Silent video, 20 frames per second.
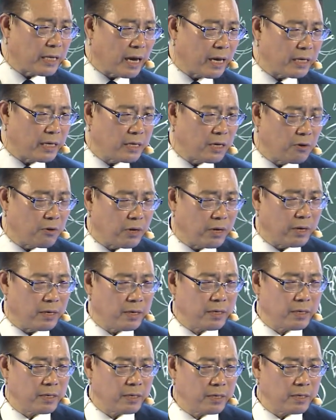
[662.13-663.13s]
哪里？各位，
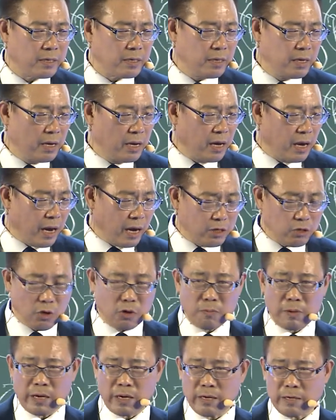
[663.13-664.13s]
爱
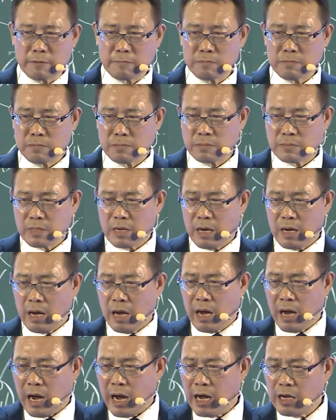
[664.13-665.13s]
多美，
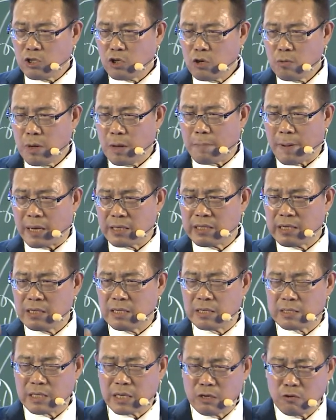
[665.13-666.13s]
爱多美把自己
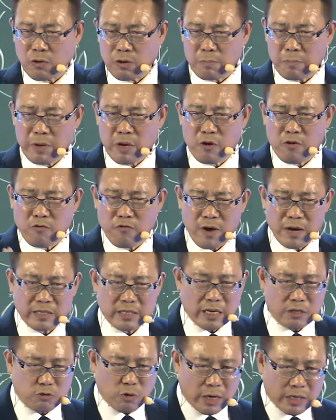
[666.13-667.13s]
的定位没有放
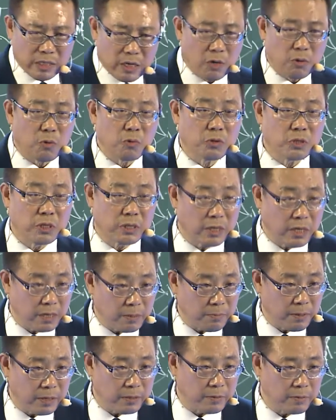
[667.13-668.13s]
在传销公司这一
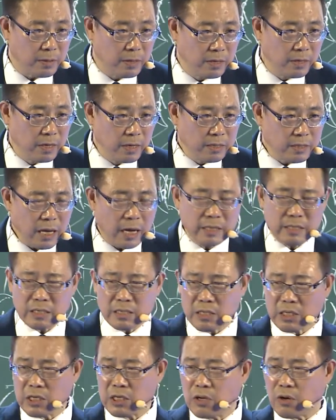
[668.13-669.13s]
边，它
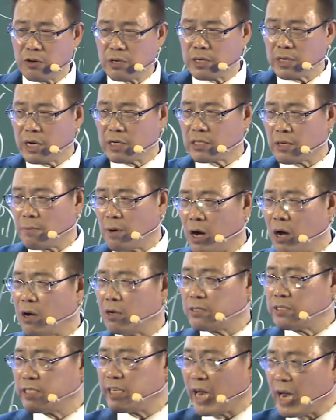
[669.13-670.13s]
只是有一个什么
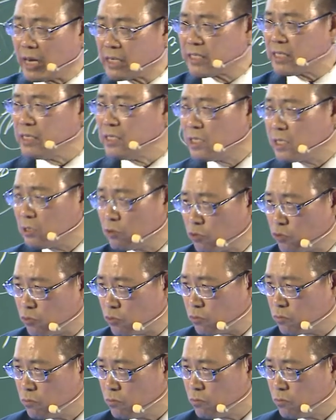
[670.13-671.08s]
奖金制度，